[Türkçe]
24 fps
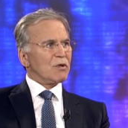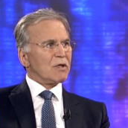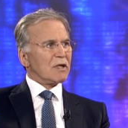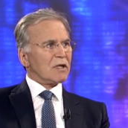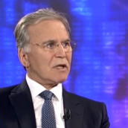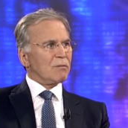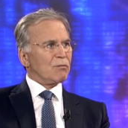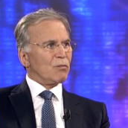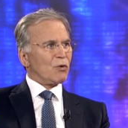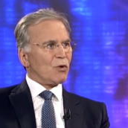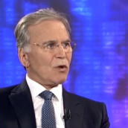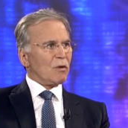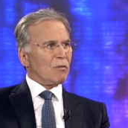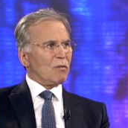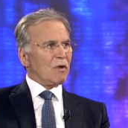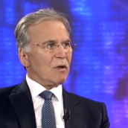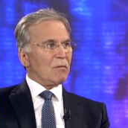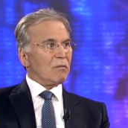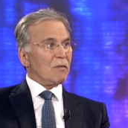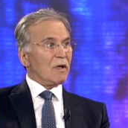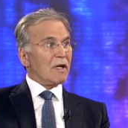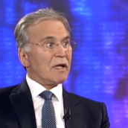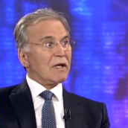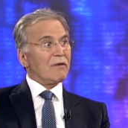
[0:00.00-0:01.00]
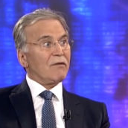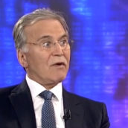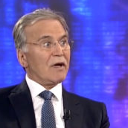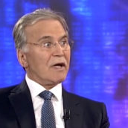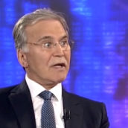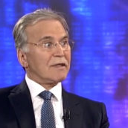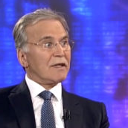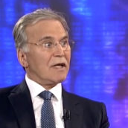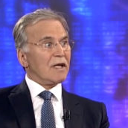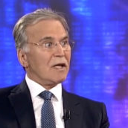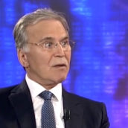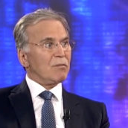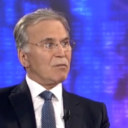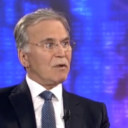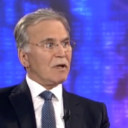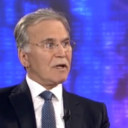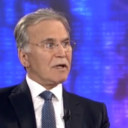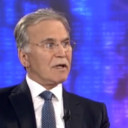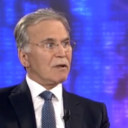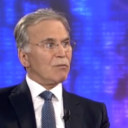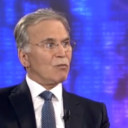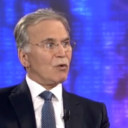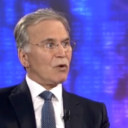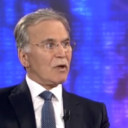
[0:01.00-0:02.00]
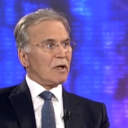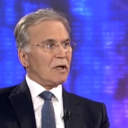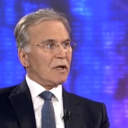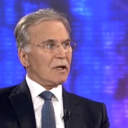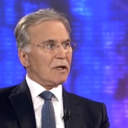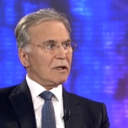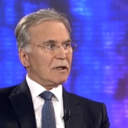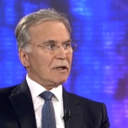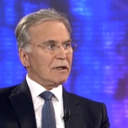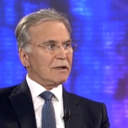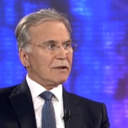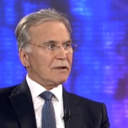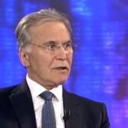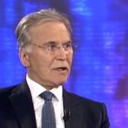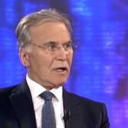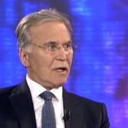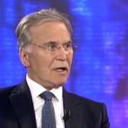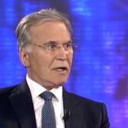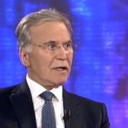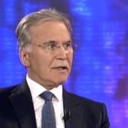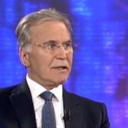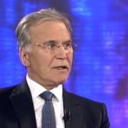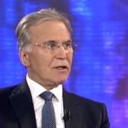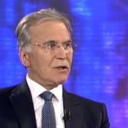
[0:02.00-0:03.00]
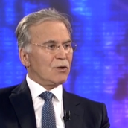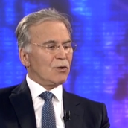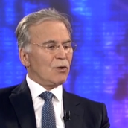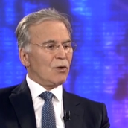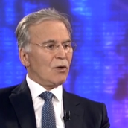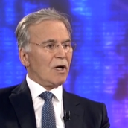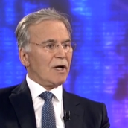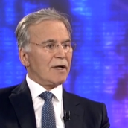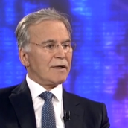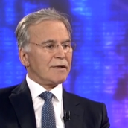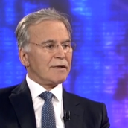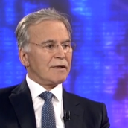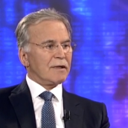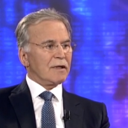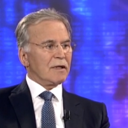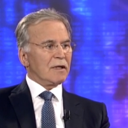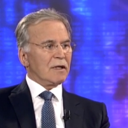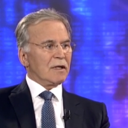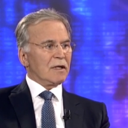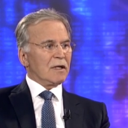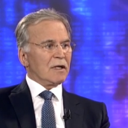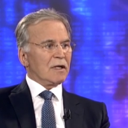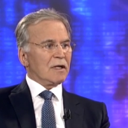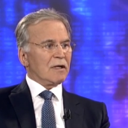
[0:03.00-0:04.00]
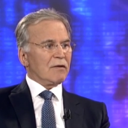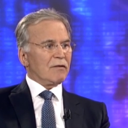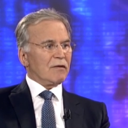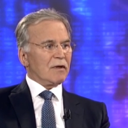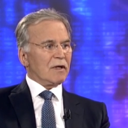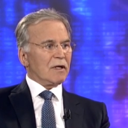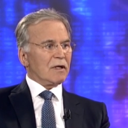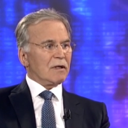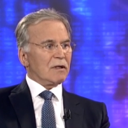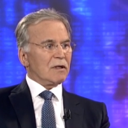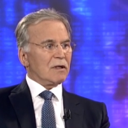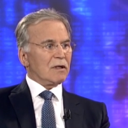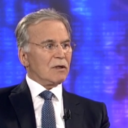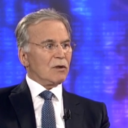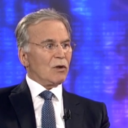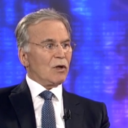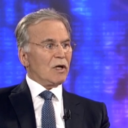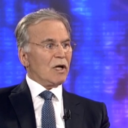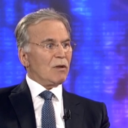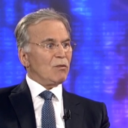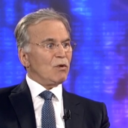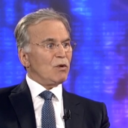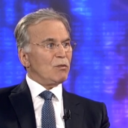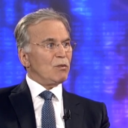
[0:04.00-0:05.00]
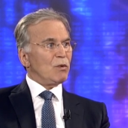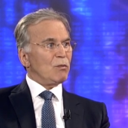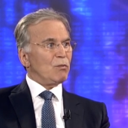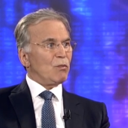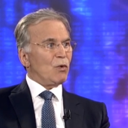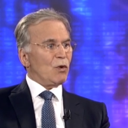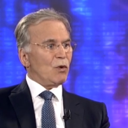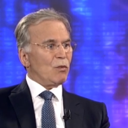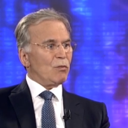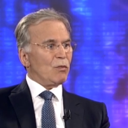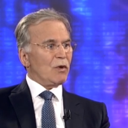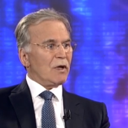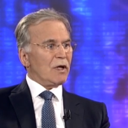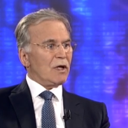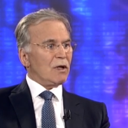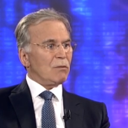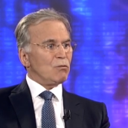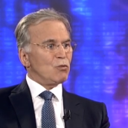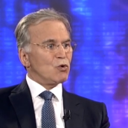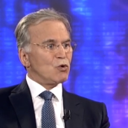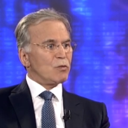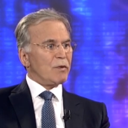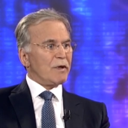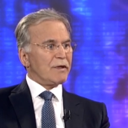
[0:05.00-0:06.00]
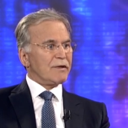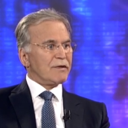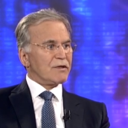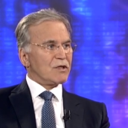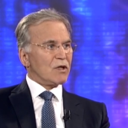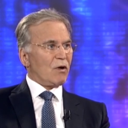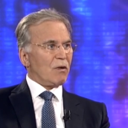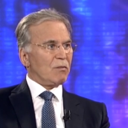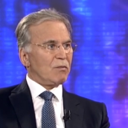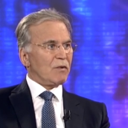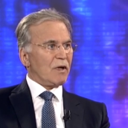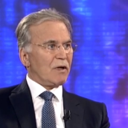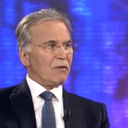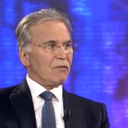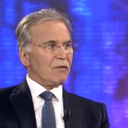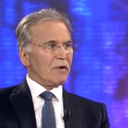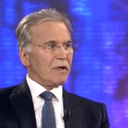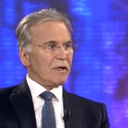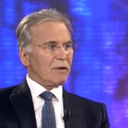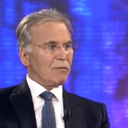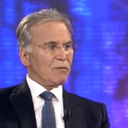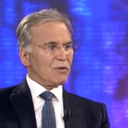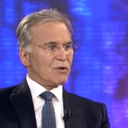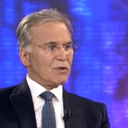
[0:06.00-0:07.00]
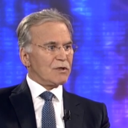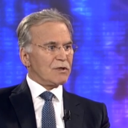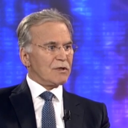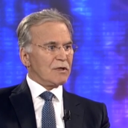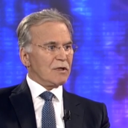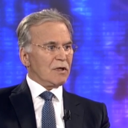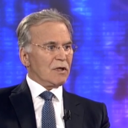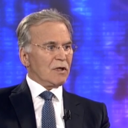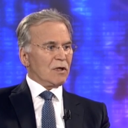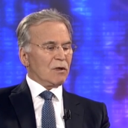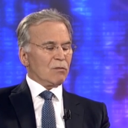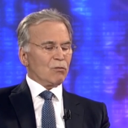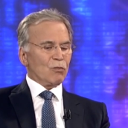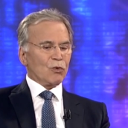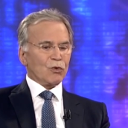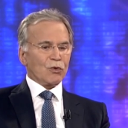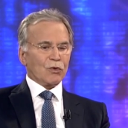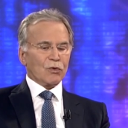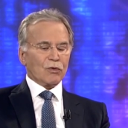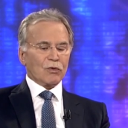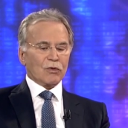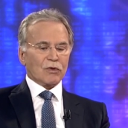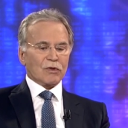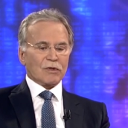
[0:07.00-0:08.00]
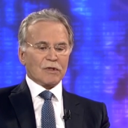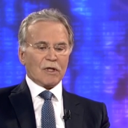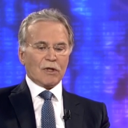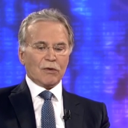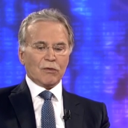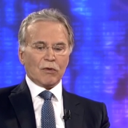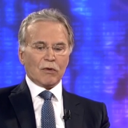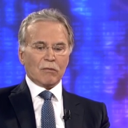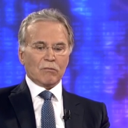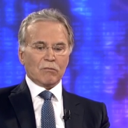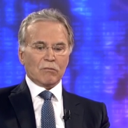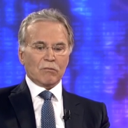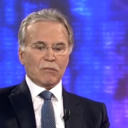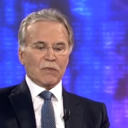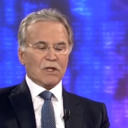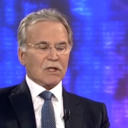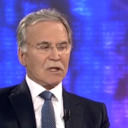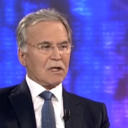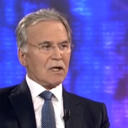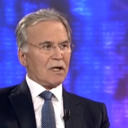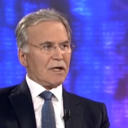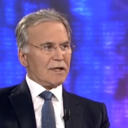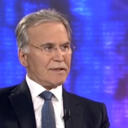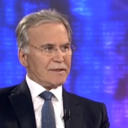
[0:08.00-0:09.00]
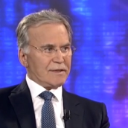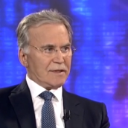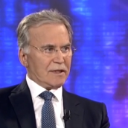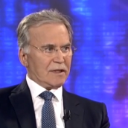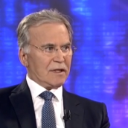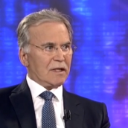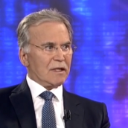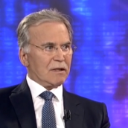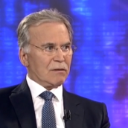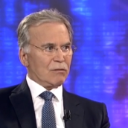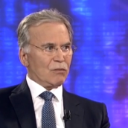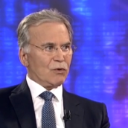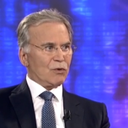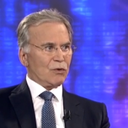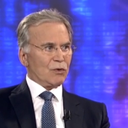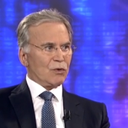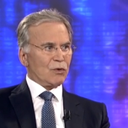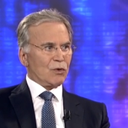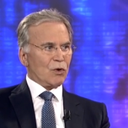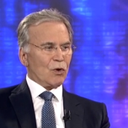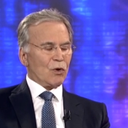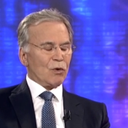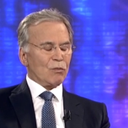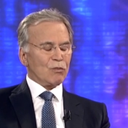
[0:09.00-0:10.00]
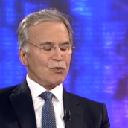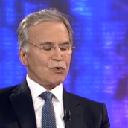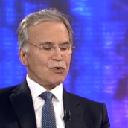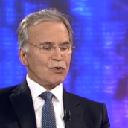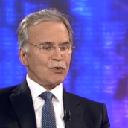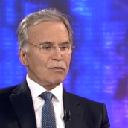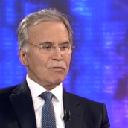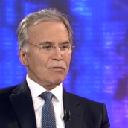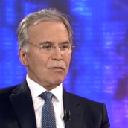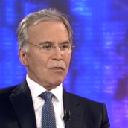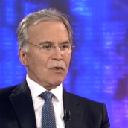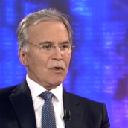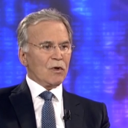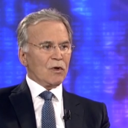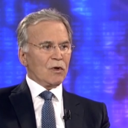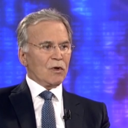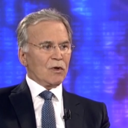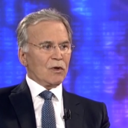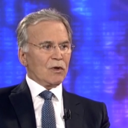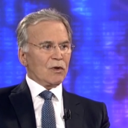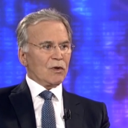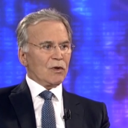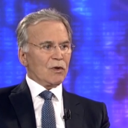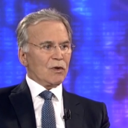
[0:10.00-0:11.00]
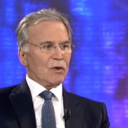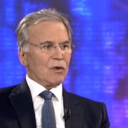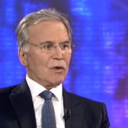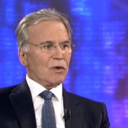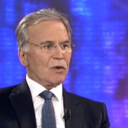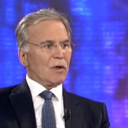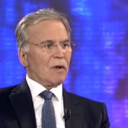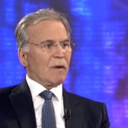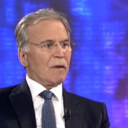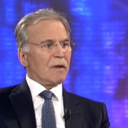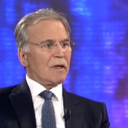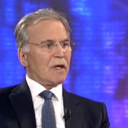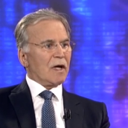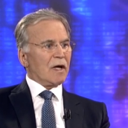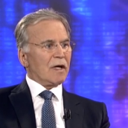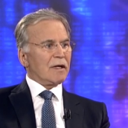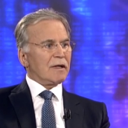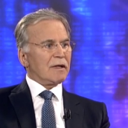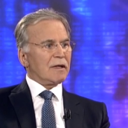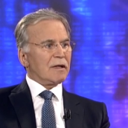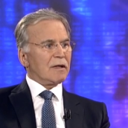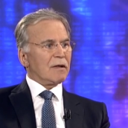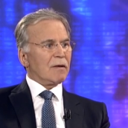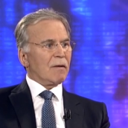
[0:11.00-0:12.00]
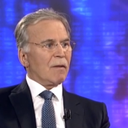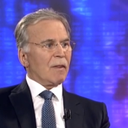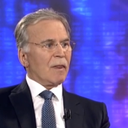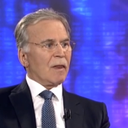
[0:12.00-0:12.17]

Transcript: bir takım problemlerini veya taleplerini buraya intikal ettiriyorlar ve önemli bir bölümüne müsbet cevaplar verilmiş. Bugün sanıyorum bir iki gazetede bunu görmüştüm. Yani